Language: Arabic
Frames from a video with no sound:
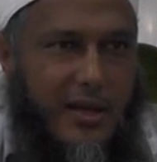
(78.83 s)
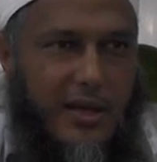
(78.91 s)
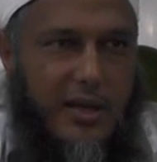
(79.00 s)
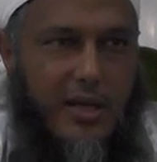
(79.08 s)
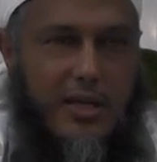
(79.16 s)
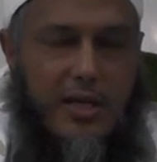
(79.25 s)

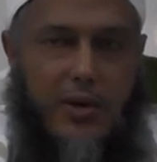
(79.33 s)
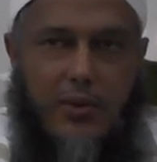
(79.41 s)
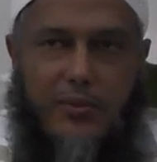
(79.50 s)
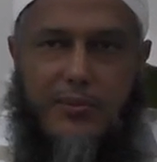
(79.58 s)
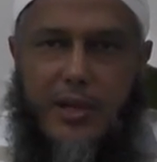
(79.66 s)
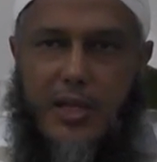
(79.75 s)
الذين
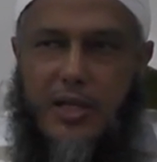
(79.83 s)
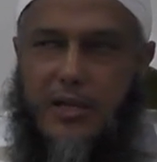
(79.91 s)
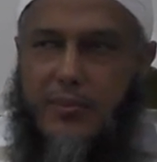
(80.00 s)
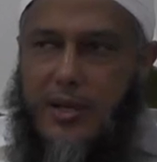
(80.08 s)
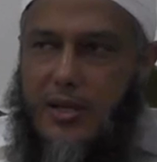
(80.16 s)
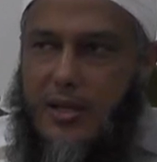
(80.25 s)
جاءوا من
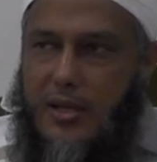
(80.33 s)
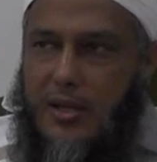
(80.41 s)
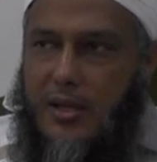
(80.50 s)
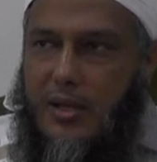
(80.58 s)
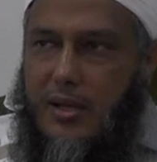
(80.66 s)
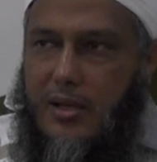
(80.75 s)
بعدهم من
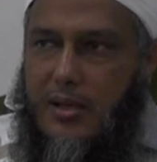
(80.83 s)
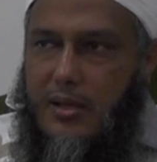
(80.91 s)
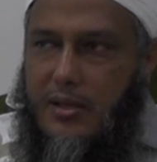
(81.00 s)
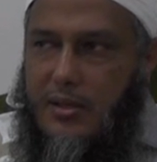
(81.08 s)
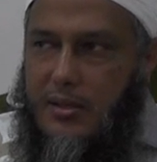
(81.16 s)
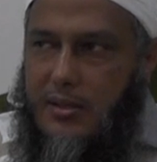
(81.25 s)
الذين
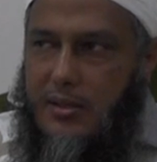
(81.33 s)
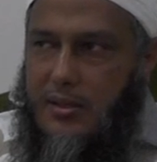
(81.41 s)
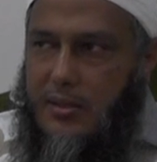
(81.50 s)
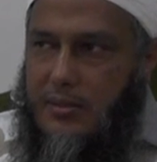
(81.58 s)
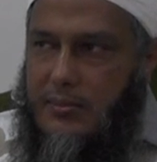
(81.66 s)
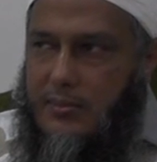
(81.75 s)

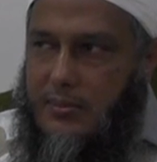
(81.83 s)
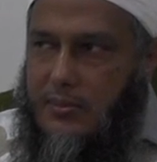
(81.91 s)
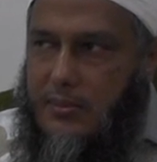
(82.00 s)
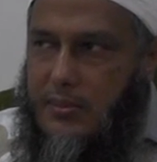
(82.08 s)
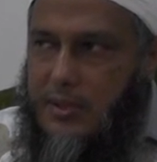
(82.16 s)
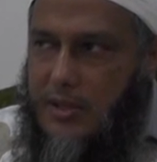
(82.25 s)
آه،
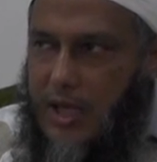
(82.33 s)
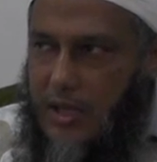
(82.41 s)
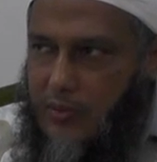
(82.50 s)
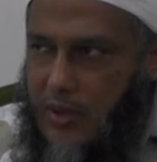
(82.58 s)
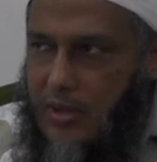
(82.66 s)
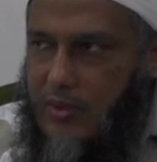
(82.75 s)

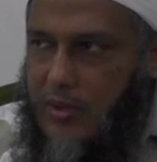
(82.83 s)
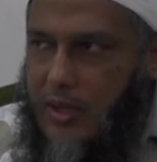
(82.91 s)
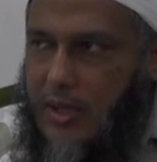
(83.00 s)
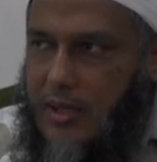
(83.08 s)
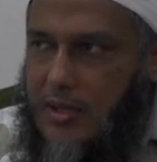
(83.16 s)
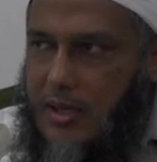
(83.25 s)
صحبوا رسول
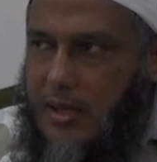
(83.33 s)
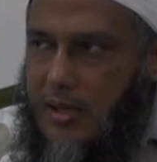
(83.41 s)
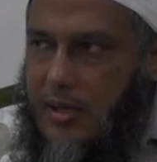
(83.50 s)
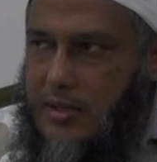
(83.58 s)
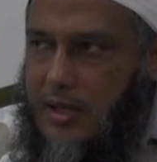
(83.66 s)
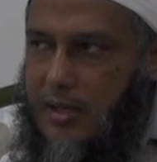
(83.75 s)
الله صلى
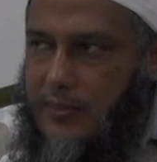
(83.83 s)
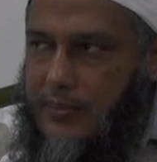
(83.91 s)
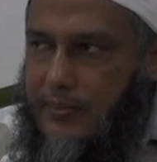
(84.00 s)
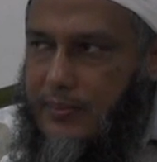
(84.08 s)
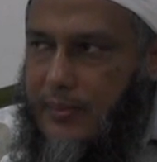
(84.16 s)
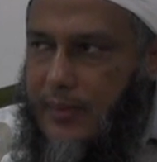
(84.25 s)
الله عليه وسلم
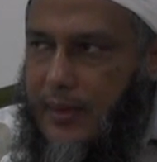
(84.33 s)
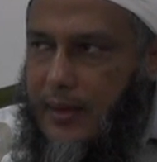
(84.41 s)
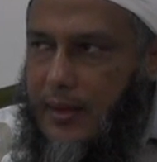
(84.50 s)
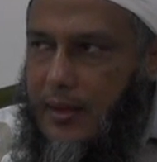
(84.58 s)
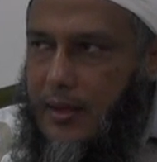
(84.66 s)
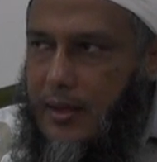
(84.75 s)

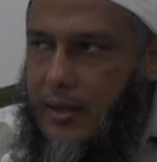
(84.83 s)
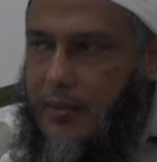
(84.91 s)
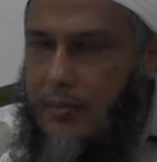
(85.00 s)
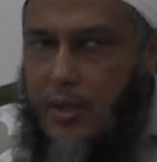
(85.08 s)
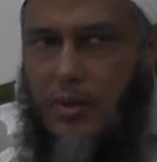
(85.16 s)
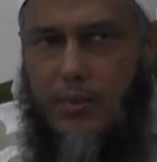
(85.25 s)

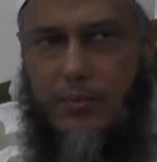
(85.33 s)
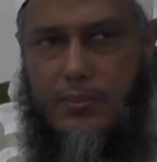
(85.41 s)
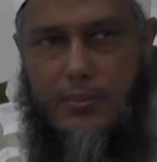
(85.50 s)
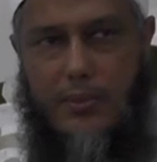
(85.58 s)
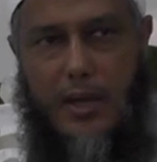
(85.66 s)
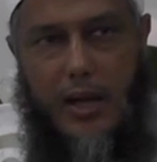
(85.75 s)
منهم
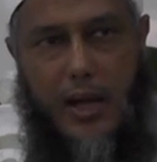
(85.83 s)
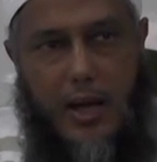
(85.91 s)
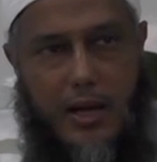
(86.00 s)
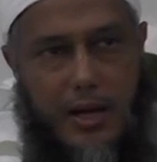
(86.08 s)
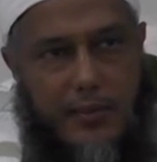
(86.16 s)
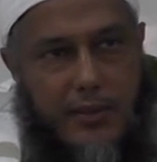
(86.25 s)

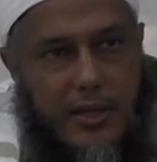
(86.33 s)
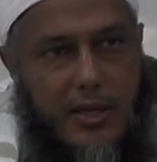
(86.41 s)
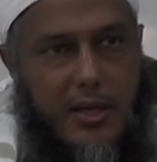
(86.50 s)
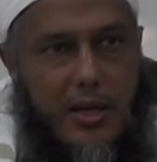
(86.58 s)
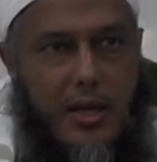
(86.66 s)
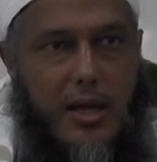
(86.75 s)
الأعراب
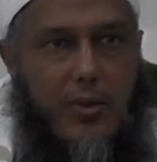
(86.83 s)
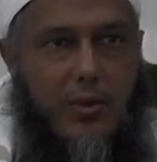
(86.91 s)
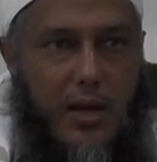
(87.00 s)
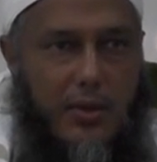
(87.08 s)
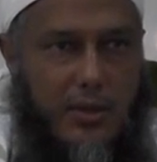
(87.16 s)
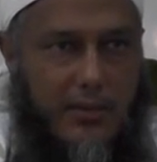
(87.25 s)
الذين
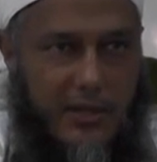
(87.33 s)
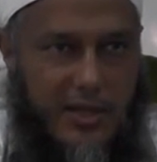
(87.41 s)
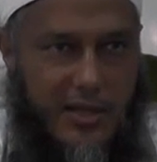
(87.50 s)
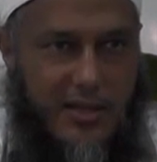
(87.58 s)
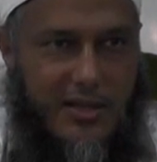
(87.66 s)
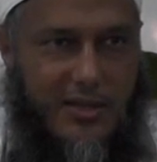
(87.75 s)
كانوا حول
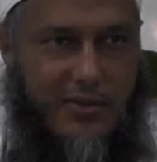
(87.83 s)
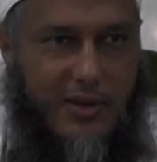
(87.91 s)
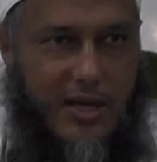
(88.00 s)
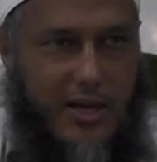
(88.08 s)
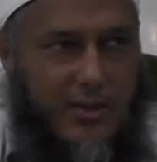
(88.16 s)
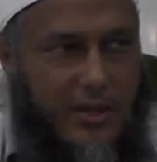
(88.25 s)
المدينة
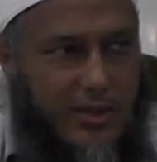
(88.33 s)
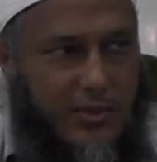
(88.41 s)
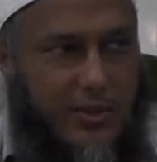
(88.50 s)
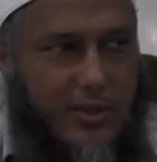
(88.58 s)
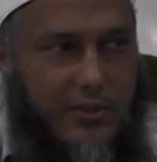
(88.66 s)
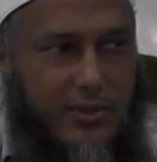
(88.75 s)
وكانوا
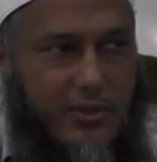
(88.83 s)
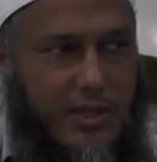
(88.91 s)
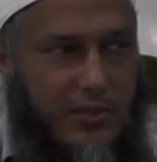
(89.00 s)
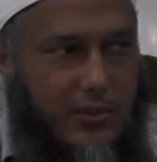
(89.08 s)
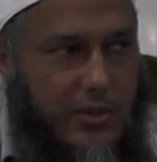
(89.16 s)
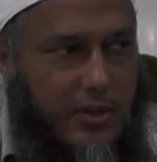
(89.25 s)
يأتون
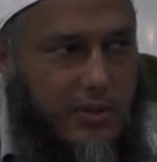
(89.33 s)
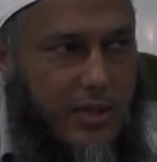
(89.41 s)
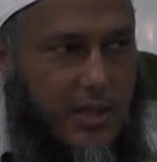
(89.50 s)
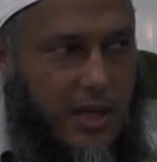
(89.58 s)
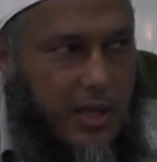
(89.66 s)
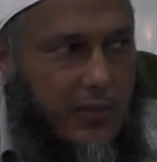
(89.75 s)
فيسلمون
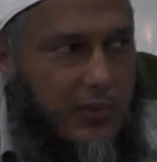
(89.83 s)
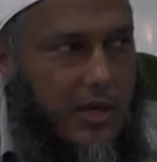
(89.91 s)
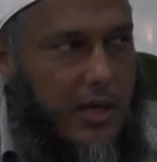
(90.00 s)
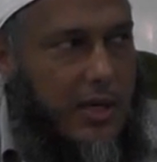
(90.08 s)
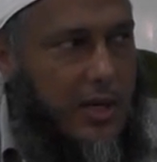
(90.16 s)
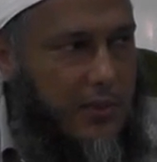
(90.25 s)
ويتعلمون
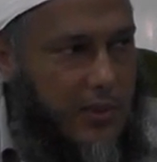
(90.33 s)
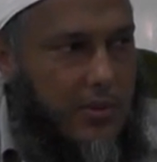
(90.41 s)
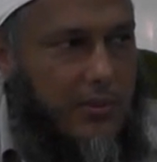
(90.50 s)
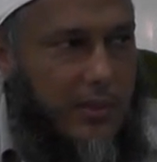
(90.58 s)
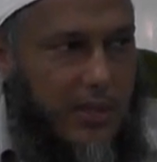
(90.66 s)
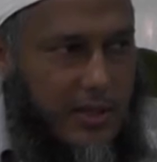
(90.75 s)

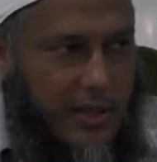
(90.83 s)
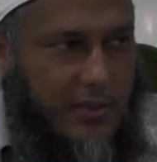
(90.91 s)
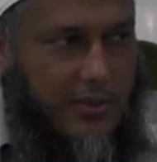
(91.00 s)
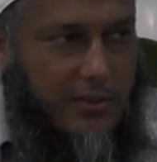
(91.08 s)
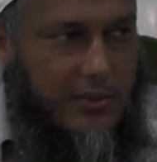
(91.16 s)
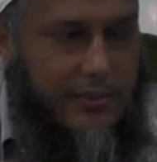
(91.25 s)
أحكامهم ثم
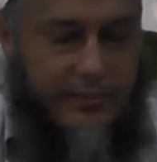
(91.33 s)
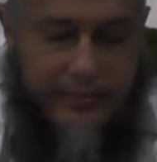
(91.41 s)
ينطلقون